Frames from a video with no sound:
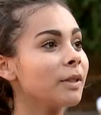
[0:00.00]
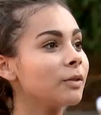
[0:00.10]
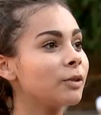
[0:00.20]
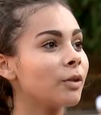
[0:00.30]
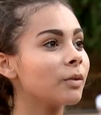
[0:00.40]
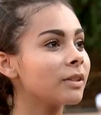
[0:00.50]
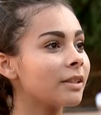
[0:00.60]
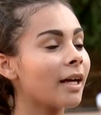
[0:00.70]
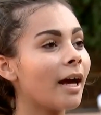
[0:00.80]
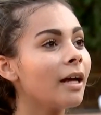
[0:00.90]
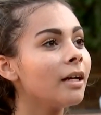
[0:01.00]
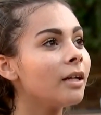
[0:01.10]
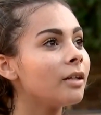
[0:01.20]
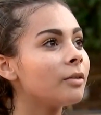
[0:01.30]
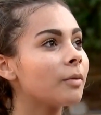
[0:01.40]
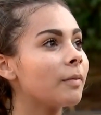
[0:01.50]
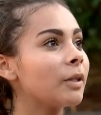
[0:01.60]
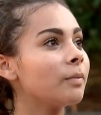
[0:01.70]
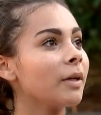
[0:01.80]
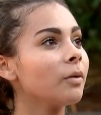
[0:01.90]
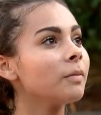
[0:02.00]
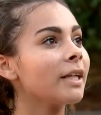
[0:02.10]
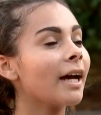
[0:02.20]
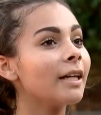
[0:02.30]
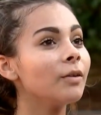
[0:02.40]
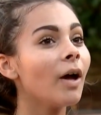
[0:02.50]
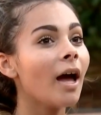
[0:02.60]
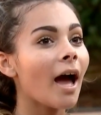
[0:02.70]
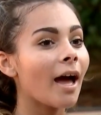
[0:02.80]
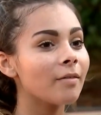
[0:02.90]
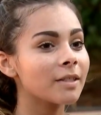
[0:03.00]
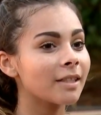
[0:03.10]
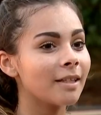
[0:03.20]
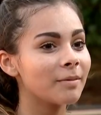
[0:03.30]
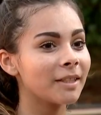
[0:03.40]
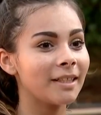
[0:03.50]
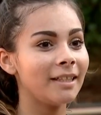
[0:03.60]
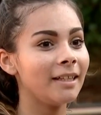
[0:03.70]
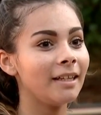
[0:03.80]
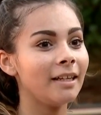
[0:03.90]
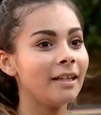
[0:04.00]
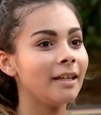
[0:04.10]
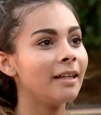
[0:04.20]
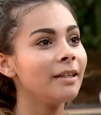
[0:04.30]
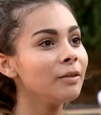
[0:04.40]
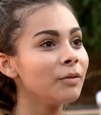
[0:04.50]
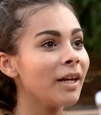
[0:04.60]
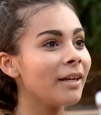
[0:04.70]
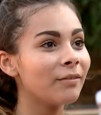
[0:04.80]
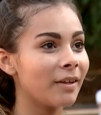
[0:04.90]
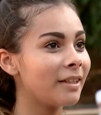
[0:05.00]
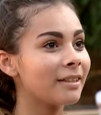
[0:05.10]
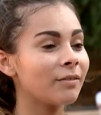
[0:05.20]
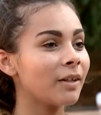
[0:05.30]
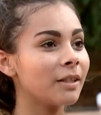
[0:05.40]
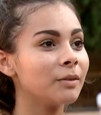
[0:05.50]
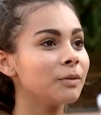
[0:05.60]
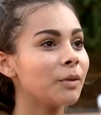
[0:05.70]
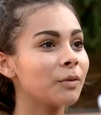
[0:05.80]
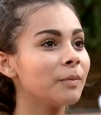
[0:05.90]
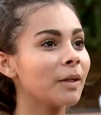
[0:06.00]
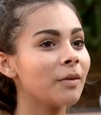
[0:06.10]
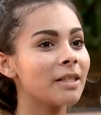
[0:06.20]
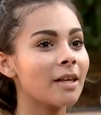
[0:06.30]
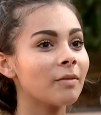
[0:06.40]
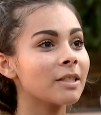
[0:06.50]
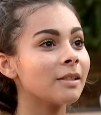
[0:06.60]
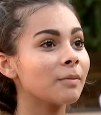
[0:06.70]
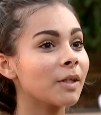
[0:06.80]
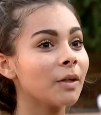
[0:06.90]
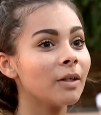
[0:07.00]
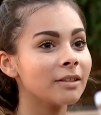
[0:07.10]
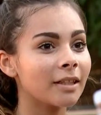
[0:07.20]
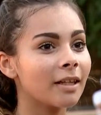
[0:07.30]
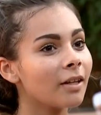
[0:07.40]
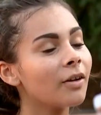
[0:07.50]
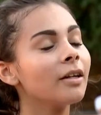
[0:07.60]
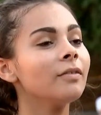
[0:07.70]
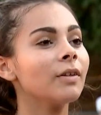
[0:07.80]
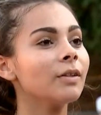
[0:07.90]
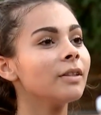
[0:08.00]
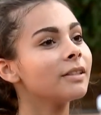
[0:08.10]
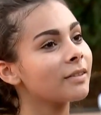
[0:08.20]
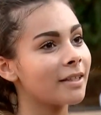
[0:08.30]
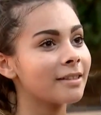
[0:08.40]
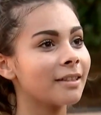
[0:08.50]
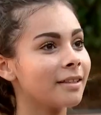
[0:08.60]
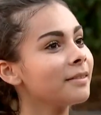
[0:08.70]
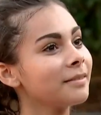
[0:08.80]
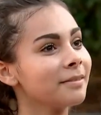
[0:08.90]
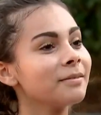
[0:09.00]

no meio do jogo você tá em um momento bem complicado, aí você lembra dele rindo e aí ele tá falando alguma coisa, aí você lembra, nossa, aquela hora ele falou isso, aí você